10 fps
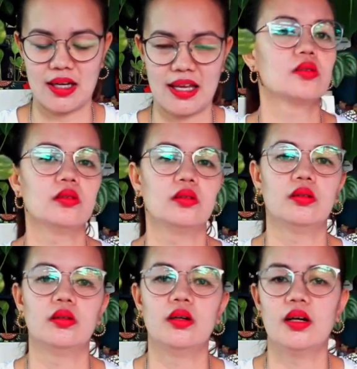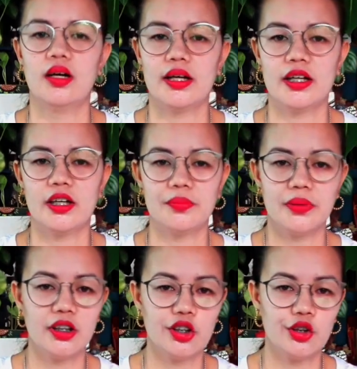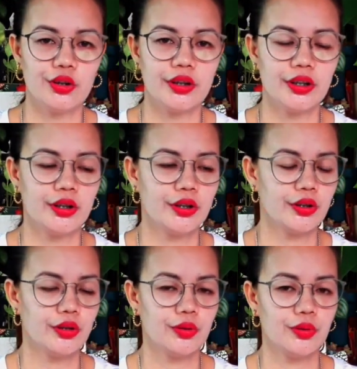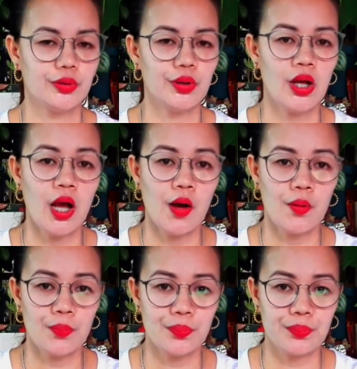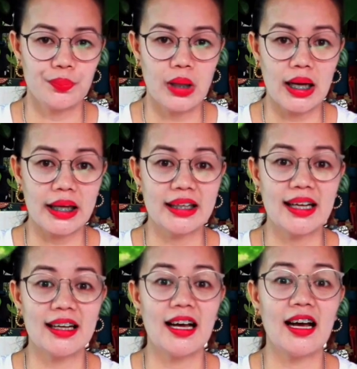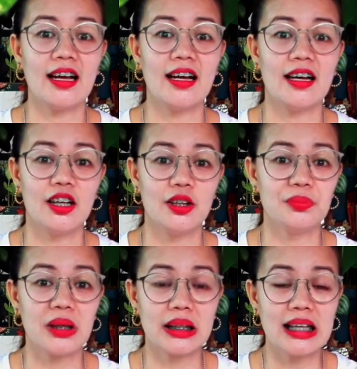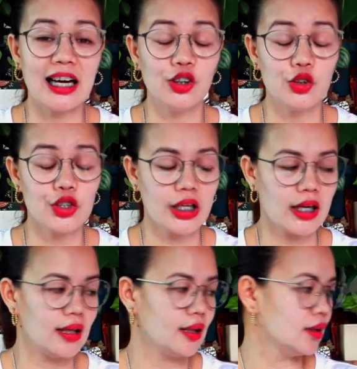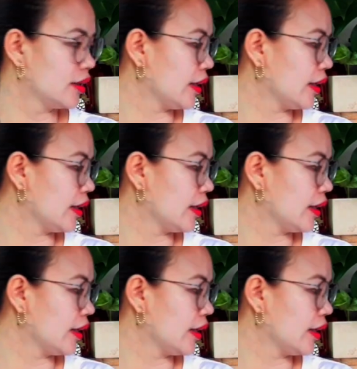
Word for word: Ayan. So, I have indoor, yung malaki na na mga dahon niya.